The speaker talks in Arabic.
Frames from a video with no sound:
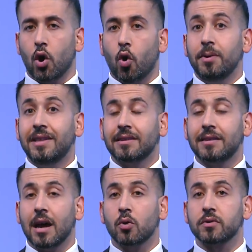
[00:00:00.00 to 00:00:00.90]
وبدت
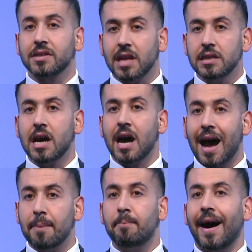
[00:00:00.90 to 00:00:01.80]
تاخذ صدى
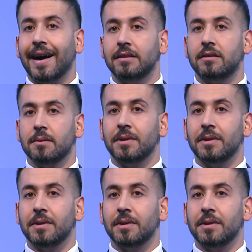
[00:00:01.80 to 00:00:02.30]
ابعد